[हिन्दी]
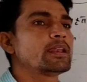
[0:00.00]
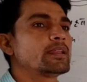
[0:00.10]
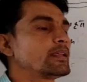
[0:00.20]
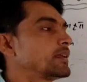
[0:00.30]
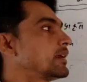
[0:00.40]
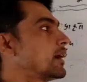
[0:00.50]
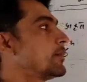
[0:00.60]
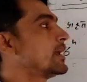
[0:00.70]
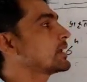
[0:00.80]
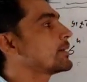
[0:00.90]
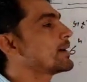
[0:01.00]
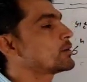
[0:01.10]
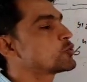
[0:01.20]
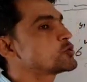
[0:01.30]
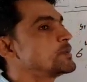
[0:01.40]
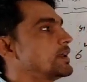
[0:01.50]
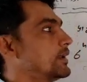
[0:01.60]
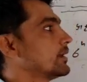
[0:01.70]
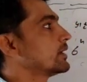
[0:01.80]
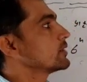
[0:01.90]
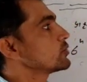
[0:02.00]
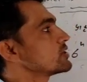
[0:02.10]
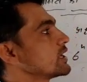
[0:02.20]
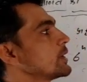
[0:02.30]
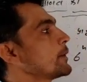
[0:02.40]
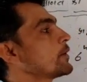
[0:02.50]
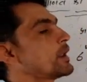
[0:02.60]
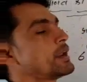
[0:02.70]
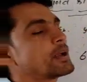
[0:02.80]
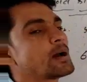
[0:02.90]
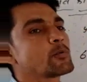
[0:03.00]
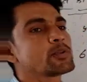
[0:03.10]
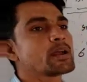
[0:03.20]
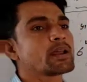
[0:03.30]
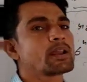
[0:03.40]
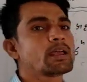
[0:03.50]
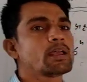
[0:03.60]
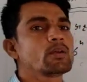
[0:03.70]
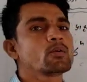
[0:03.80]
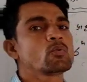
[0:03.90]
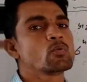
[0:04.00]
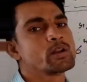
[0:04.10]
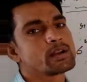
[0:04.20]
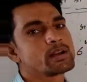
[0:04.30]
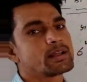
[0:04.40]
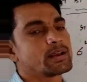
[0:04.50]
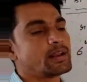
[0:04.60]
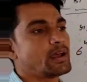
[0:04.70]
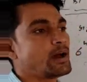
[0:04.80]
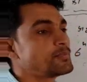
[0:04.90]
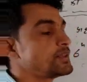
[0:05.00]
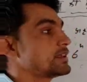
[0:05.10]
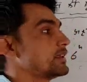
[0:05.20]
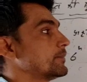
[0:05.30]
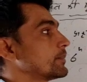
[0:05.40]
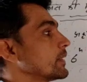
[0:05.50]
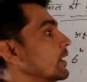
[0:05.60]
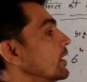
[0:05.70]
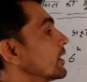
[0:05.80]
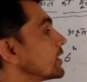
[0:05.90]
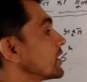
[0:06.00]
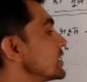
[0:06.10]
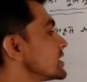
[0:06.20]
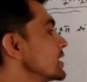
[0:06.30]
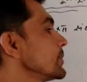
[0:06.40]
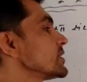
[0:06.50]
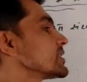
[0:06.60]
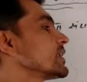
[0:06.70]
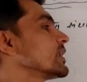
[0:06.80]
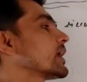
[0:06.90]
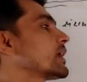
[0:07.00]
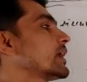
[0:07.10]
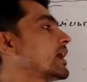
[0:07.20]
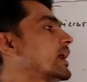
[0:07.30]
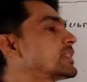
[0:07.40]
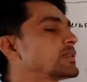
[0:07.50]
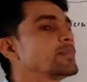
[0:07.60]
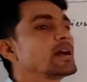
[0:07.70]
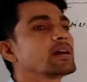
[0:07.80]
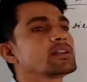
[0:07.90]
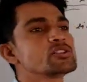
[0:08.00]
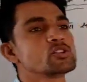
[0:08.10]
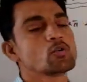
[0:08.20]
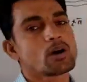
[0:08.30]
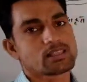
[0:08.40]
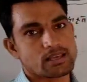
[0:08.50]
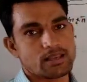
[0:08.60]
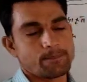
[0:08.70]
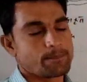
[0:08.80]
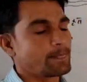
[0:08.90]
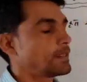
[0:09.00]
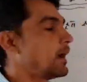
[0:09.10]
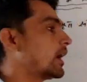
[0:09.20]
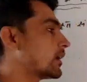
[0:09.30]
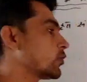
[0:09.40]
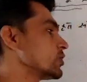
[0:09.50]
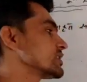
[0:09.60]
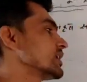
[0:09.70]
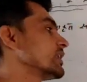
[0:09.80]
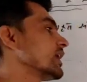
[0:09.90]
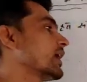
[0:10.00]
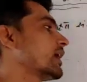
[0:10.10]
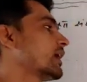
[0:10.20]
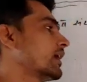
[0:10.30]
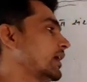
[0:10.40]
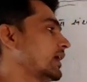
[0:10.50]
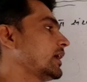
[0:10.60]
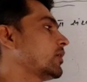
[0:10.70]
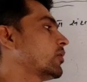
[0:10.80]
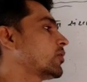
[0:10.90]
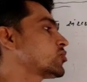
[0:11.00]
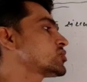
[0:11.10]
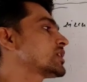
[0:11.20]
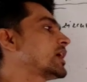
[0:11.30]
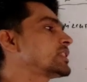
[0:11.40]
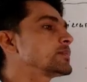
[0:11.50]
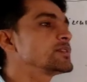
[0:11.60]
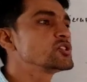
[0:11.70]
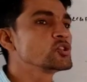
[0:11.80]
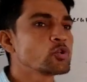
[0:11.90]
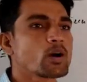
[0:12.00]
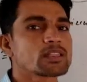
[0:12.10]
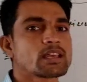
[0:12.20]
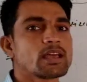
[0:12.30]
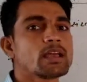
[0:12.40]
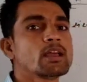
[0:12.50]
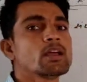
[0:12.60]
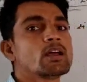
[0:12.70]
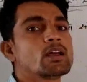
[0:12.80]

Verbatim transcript: एन अब एन का मान कुछ भी है तो छह की पावर एन का आपको क्या करना है गुणनखंड करना है अब देखिए किसी भी संख्या के अंत में अगर जीरो आता है अगर कोई संख्या है और उसके अंत में जीरो आता है